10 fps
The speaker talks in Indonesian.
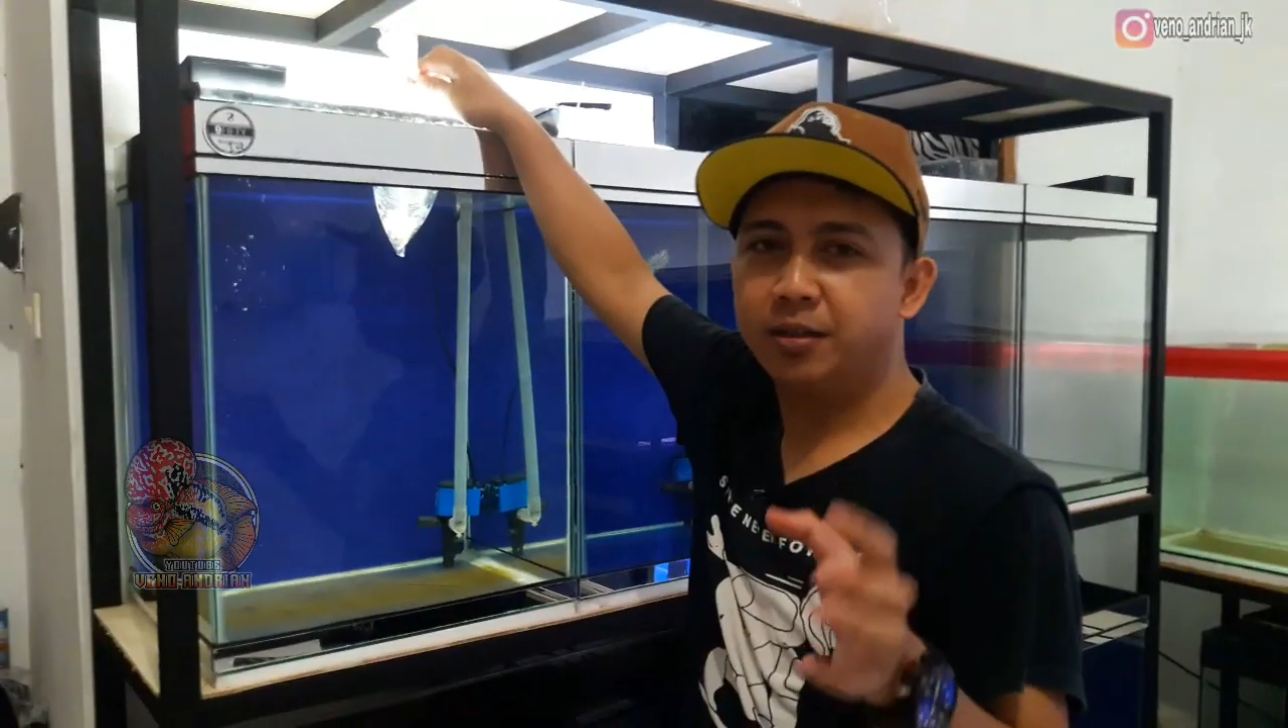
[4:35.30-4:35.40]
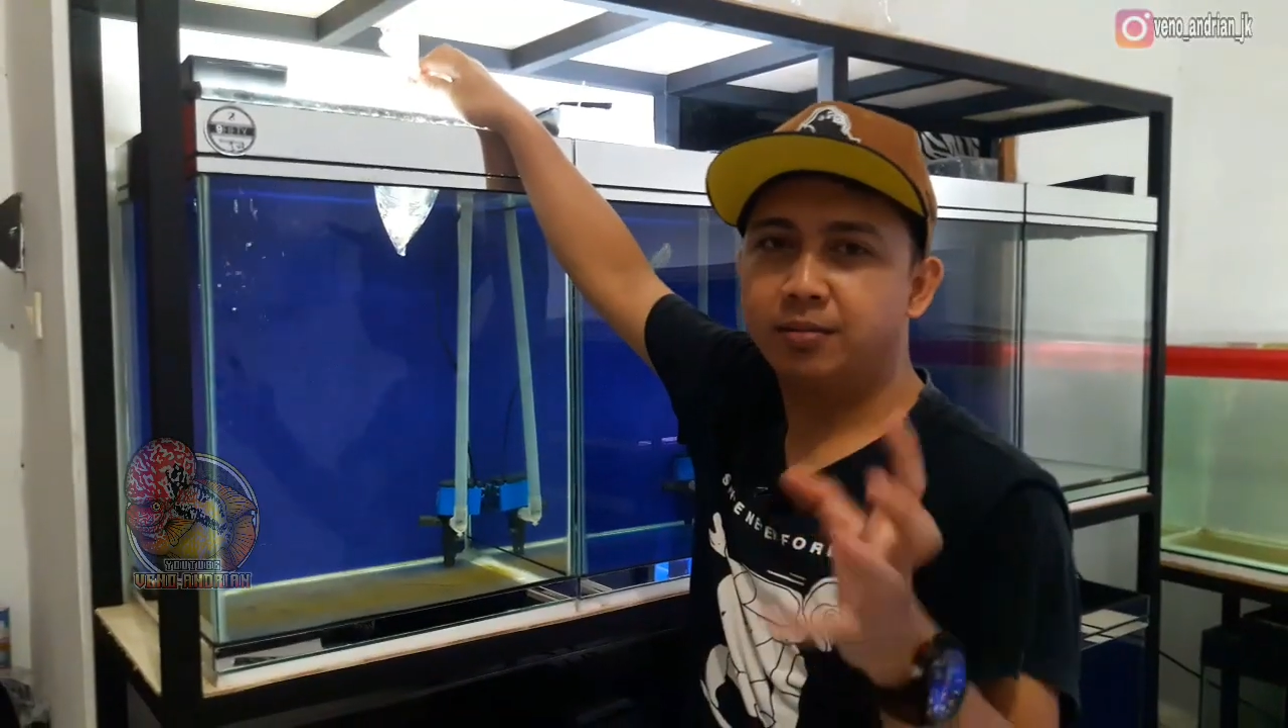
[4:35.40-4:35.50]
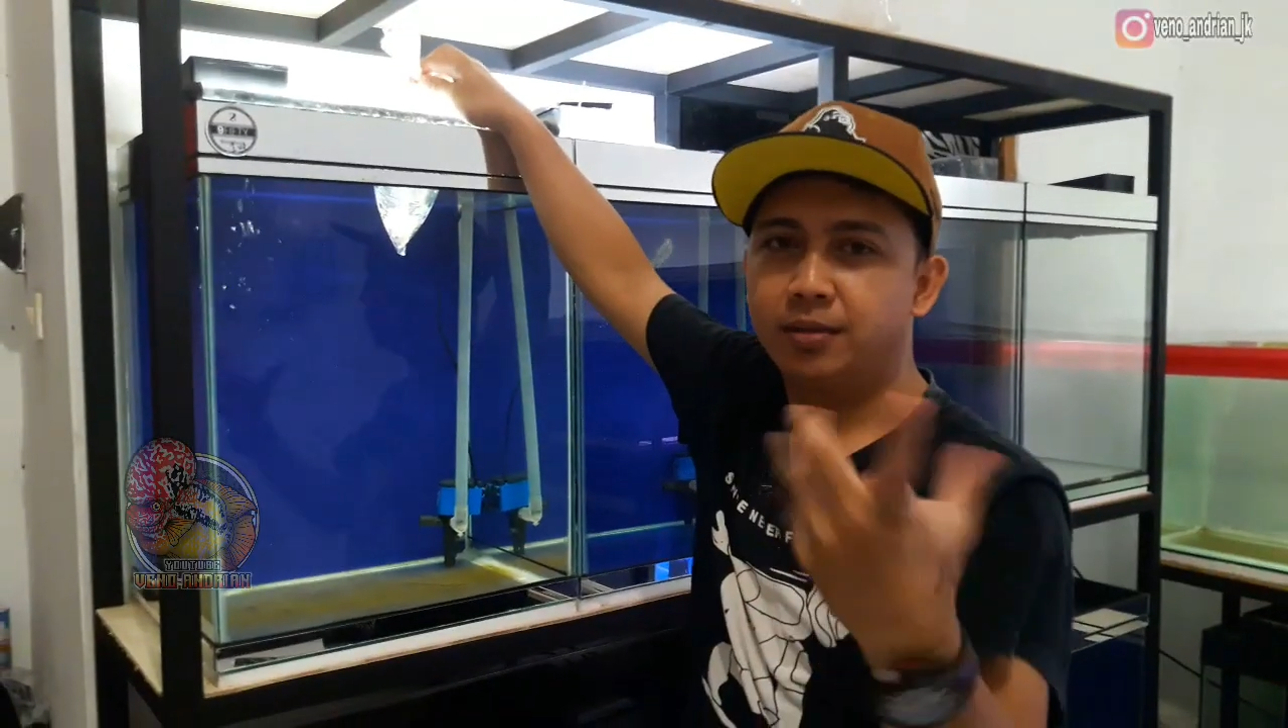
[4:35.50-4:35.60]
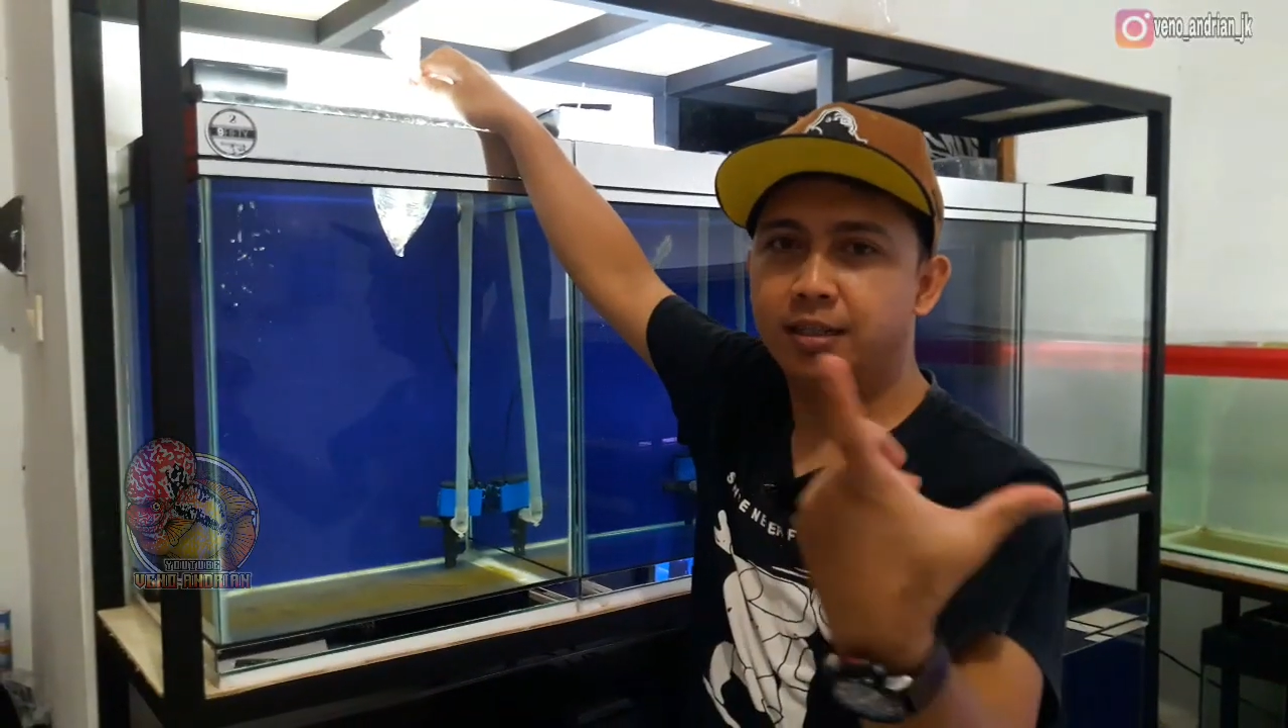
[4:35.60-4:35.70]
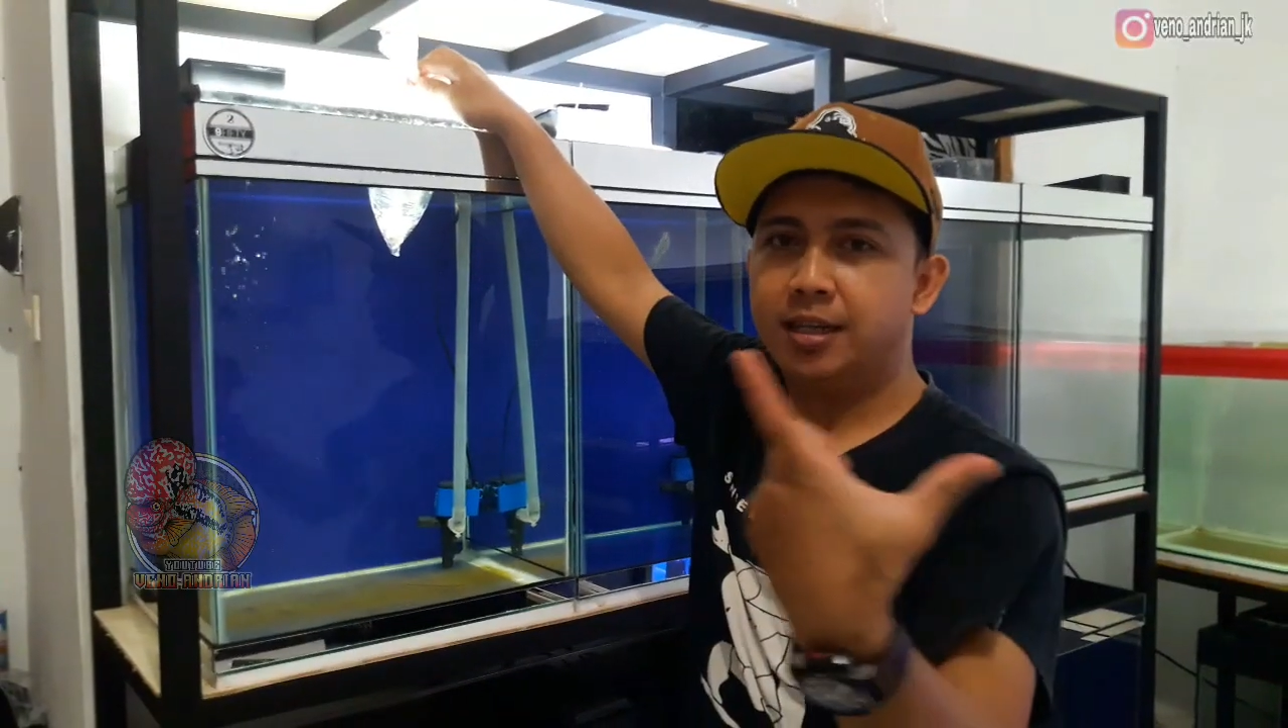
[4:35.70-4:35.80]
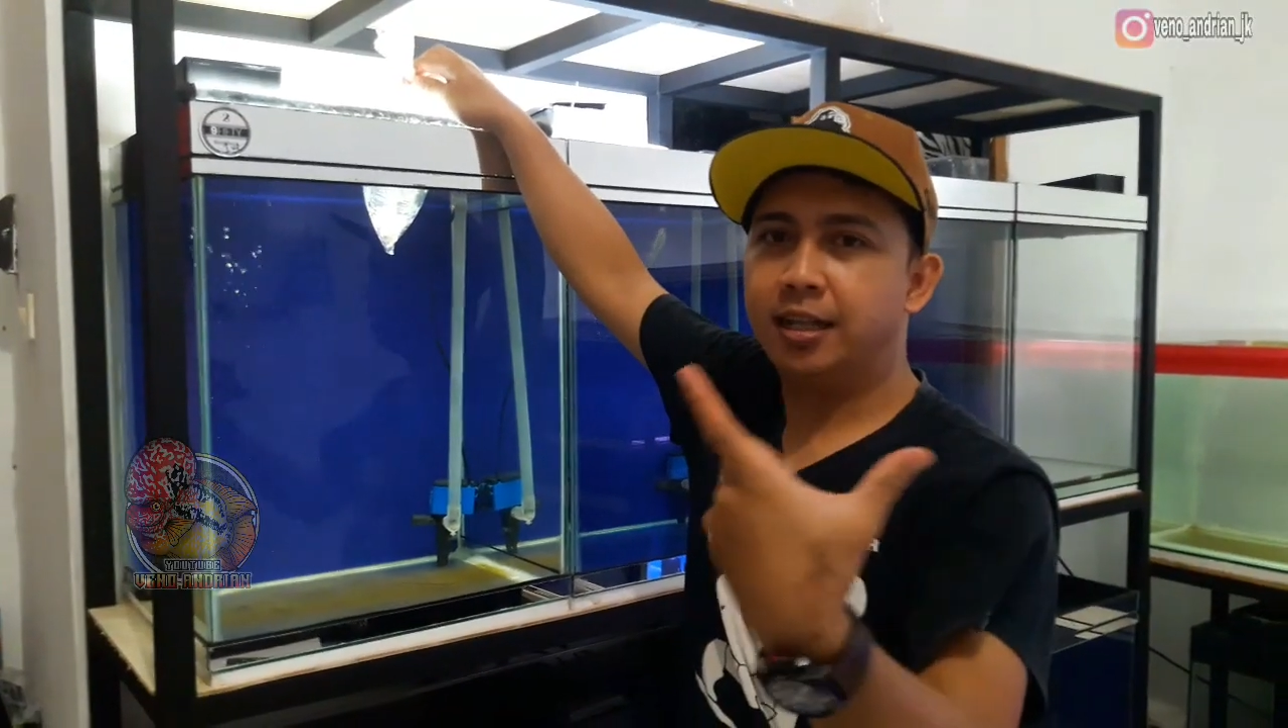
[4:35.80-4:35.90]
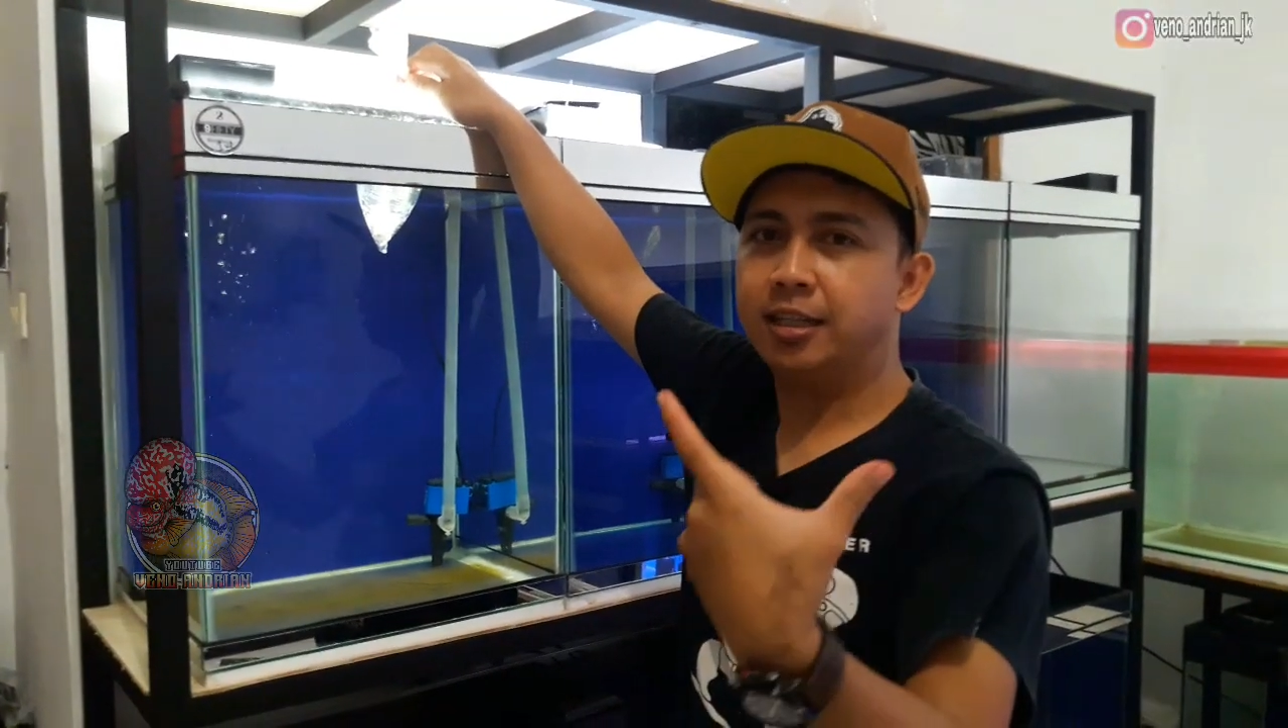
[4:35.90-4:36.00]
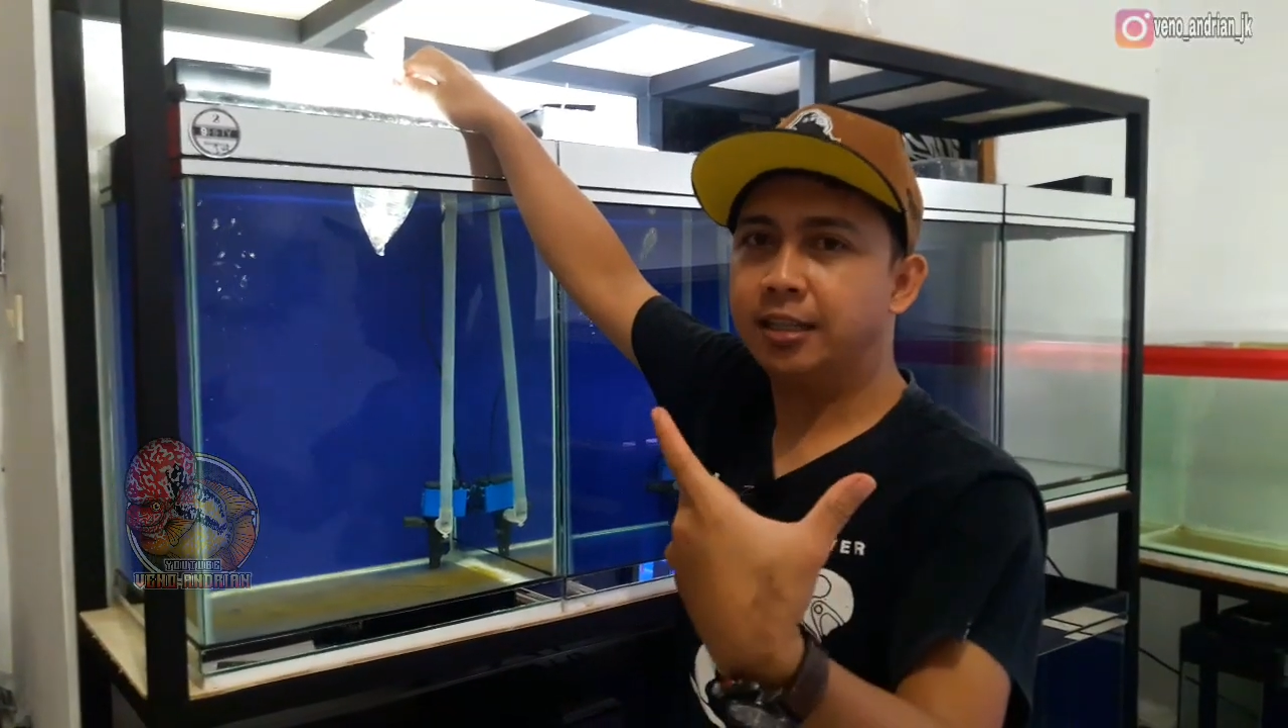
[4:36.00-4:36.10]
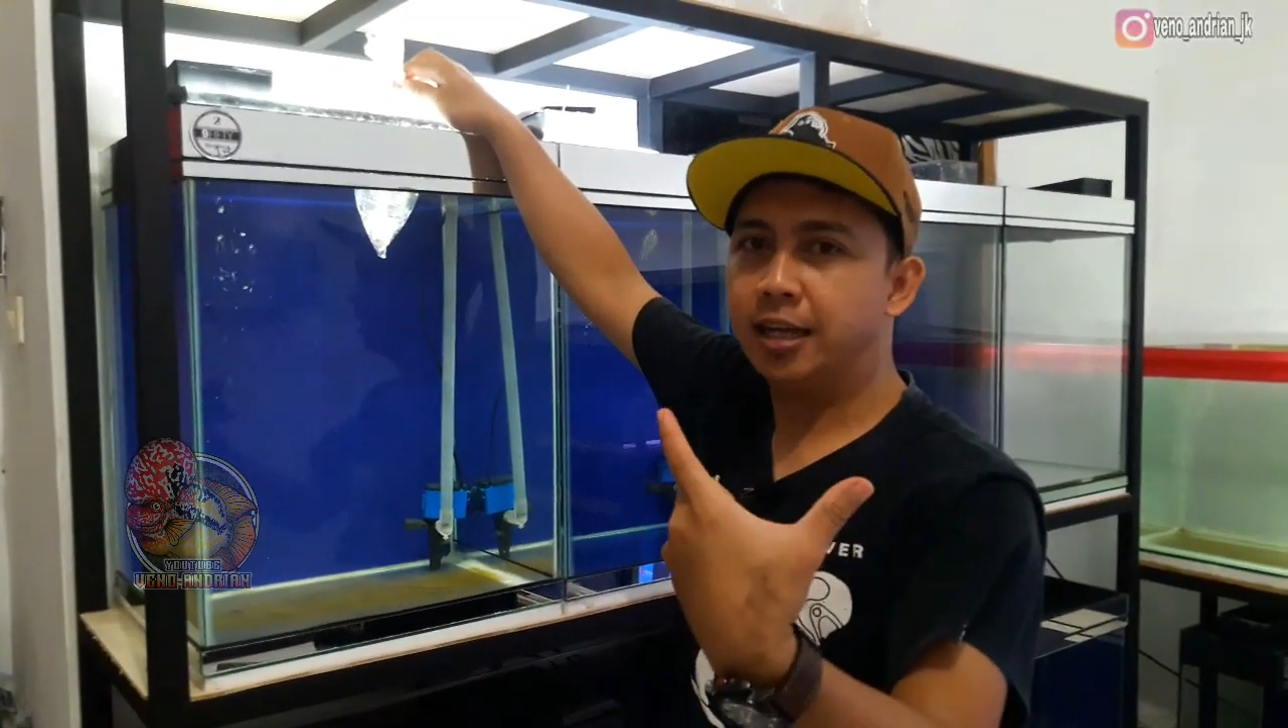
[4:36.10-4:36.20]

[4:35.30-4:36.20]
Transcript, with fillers: teman-teman kita